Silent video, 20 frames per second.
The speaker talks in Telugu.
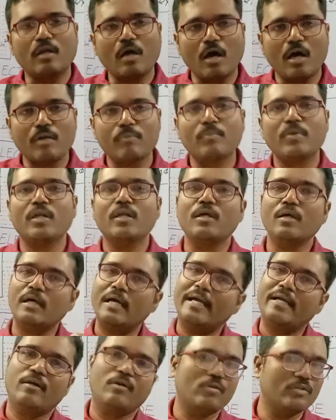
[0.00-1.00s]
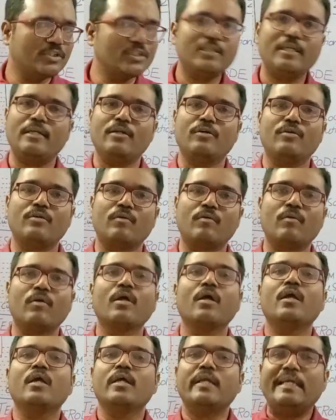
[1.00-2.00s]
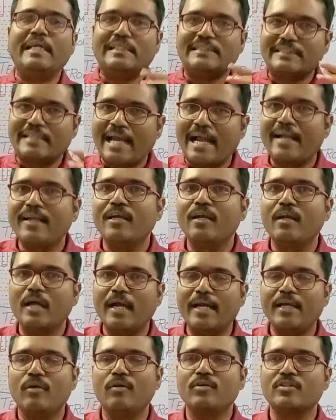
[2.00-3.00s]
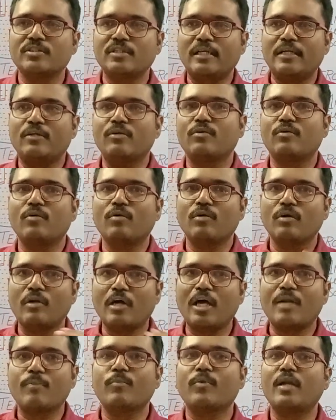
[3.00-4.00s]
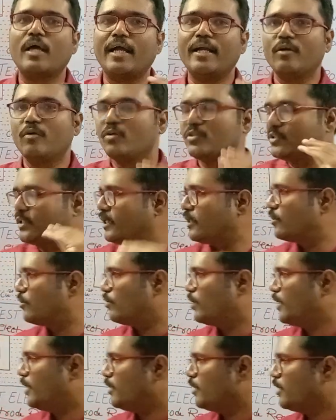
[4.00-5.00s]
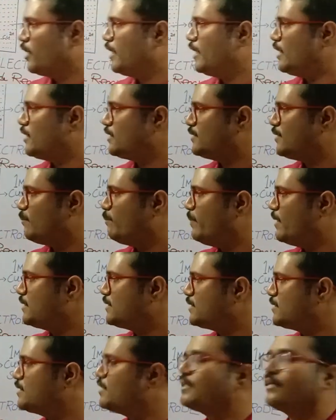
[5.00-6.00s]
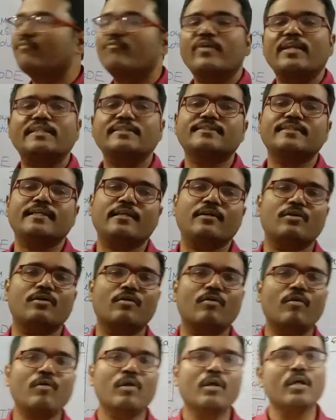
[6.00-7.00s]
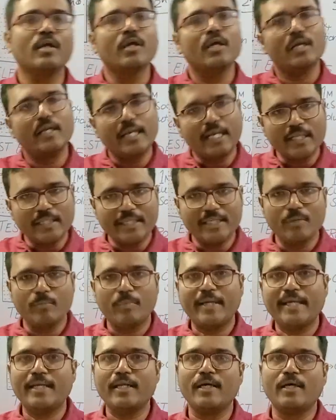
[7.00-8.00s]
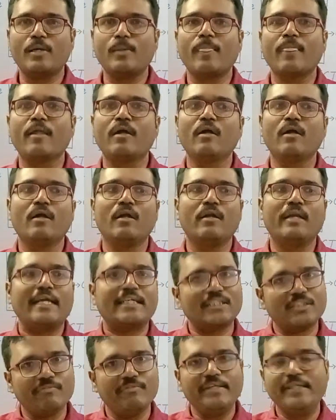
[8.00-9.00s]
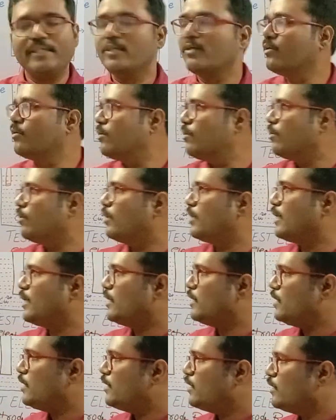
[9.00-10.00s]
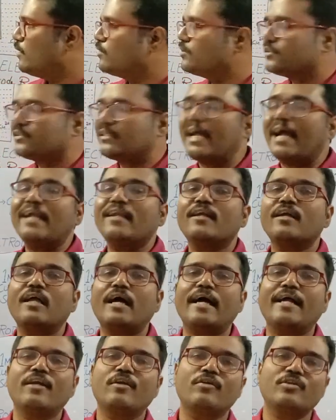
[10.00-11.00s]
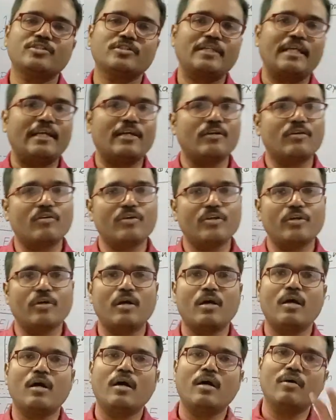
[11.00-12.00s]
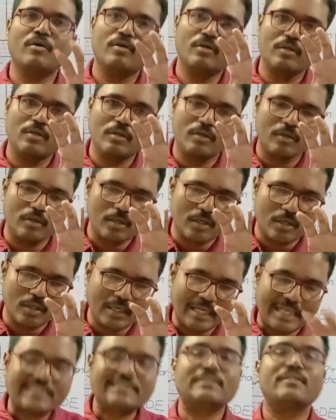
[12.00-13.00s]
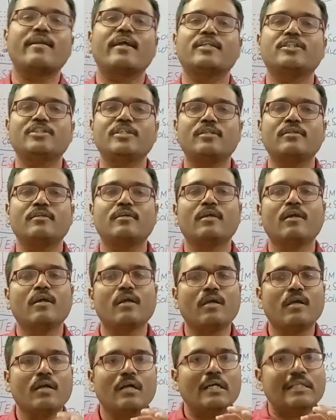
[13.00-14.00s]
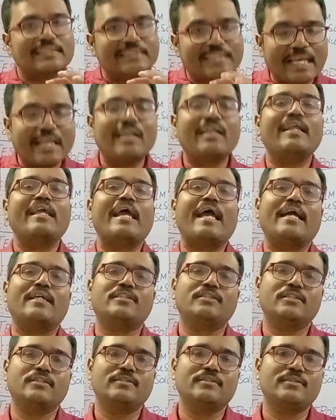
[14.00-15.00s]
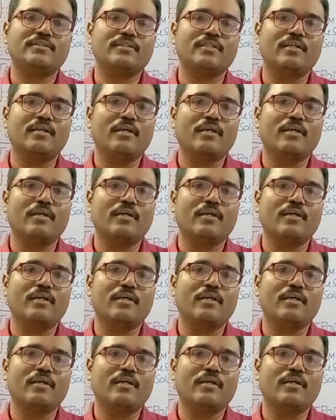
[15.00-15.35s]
నార్మల్ హైడ్రోజన్ ఎలక్ట్రోడ్ ఈ స్టాండర్డ్ హైడ్రోజన్ ఎలక్ట్రోడ్ నార్మల్ హైడ్రోజన్ ఎలక్ట్రోడ్ ఏంటంటే ఇట్ ఈస్ ద బెస్ట్ రెఫరెన్స్ ఎలక్ట్రోడ్ నేను దీనిపైన నెక్స్ట్ వీడియోలో ఈ స్టాండర్డ్ హైడ్రోజన్ ఎలక్ట్రోడ్ యొక్క కన్స్ట్రక్షన్ సెల్ రియాక్షన్స్